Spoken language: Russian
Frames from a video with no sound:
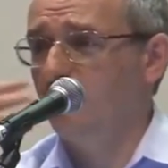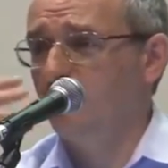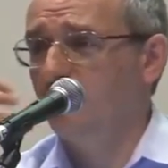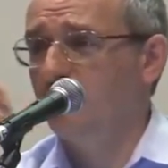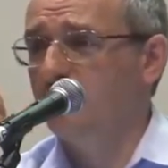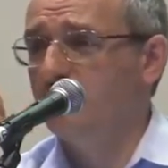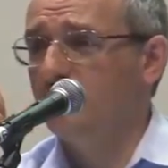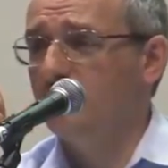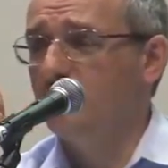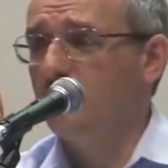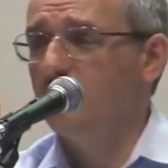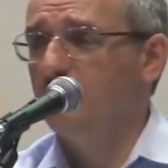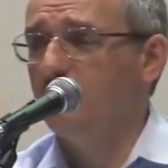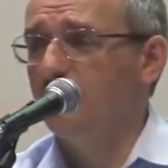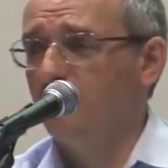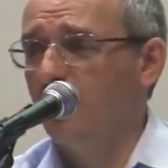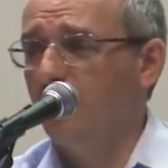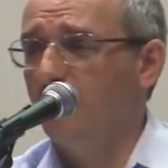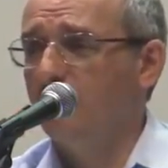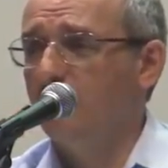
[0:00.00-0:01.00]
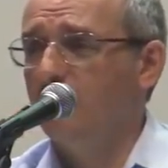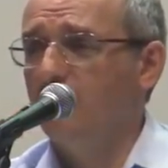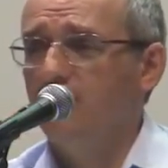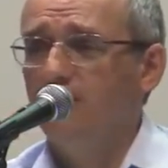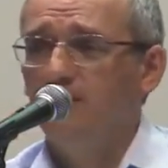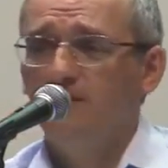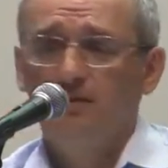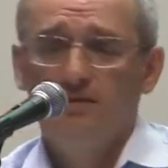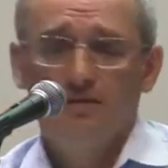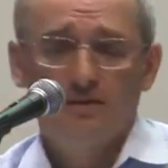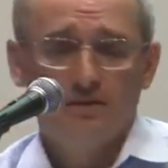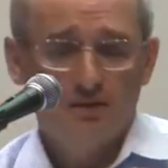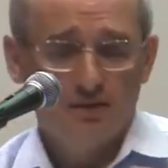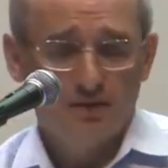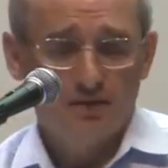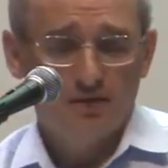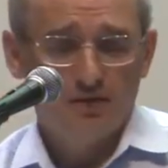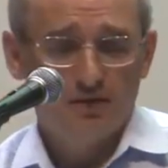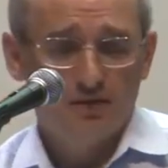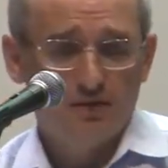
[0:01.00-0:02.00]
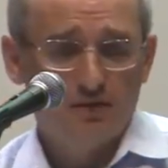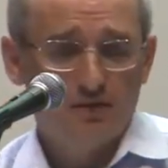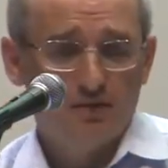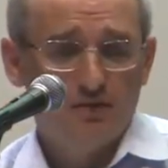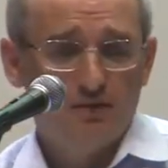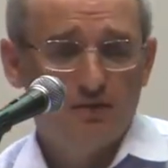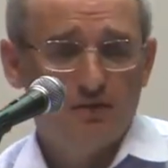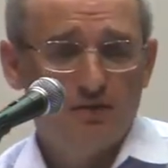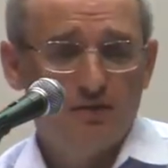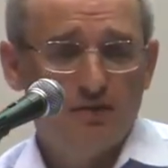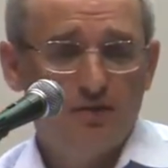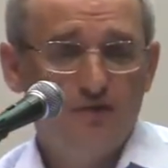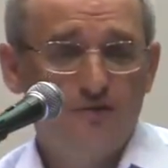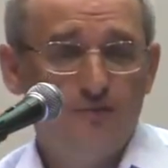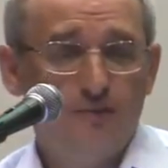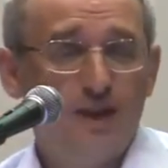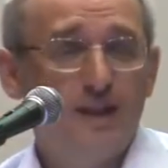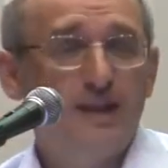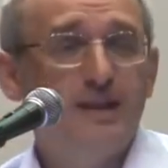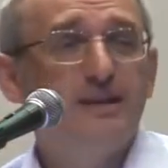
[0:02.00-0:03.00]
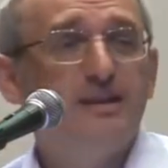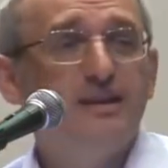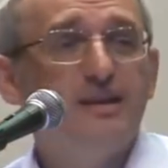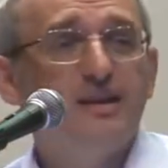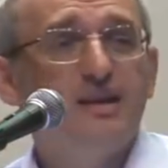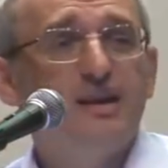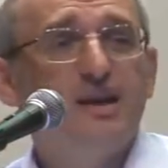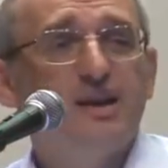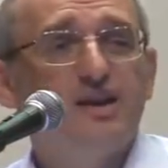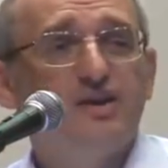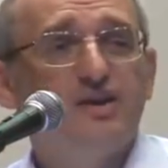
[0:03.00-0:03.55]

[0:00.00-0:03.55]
в арбузиках? Правда. И в малинке